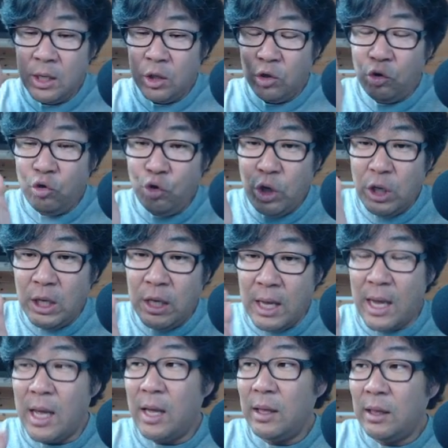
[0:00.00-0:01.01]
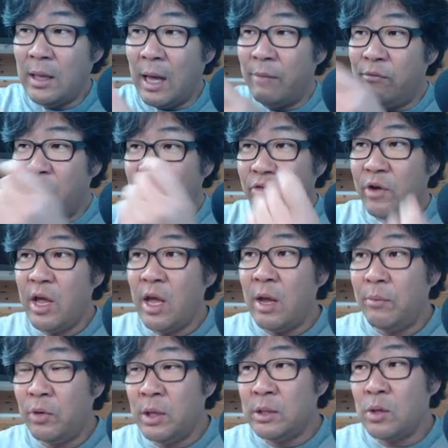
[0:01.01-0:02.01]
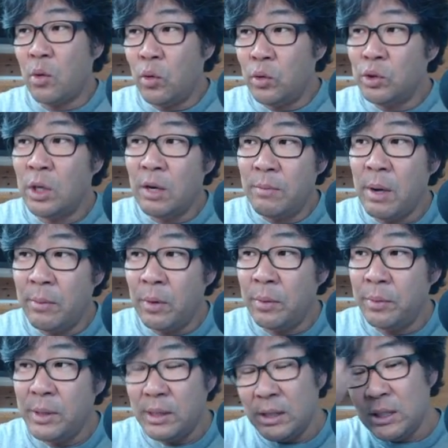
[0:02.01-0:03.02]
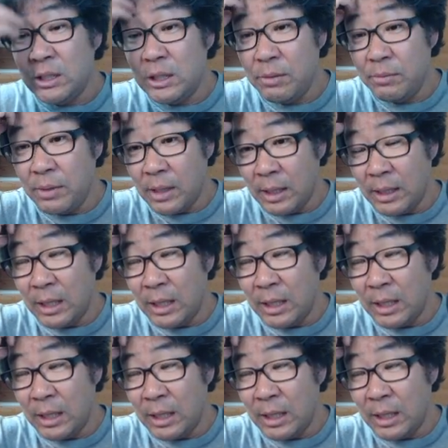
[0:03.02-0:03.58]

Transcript: 유리에 나무 프레임을 해서 고정하는 방법이 있습니다.